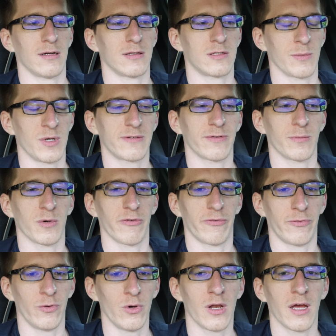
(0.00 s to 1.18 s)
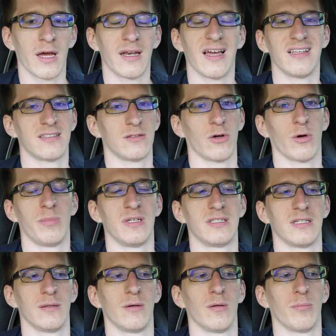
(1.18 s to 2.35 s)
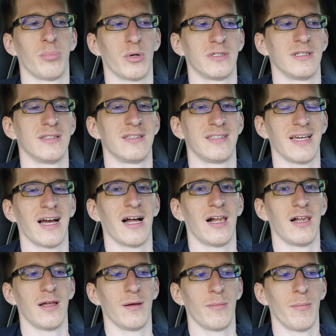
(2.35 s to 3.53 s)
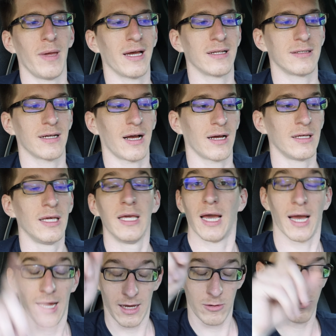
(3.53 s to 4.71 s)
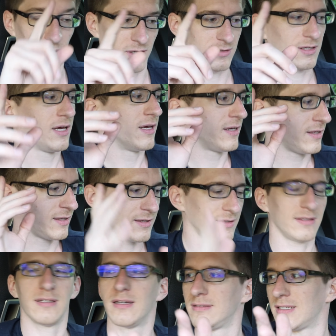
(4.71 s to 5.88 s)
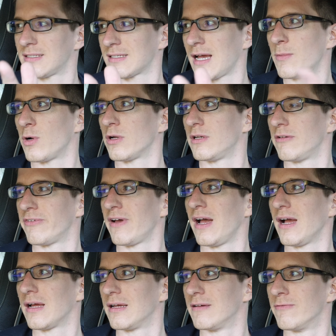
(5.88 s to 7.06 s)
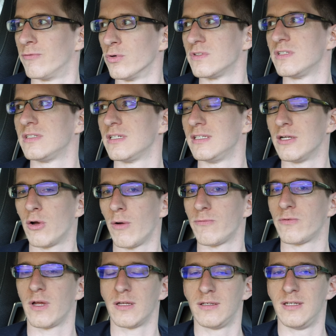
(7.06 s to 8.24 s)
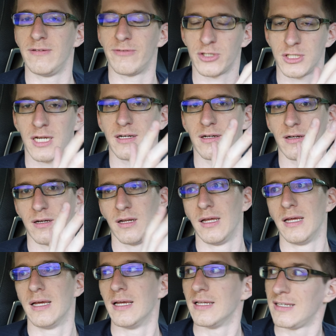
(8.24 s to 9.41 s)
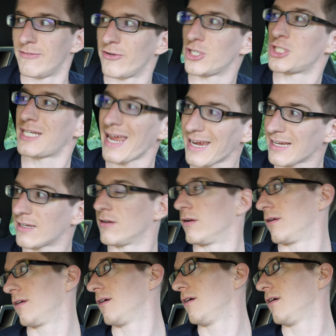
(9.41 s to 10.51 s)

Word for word: zumindest vom Gefühl her, da ist noch ein bisschen Potenzial mehr da. Ah, übrigens, das kam auch in den Fragen, wo sind denn die, Kopf, äh, die versteckten? Die versteckten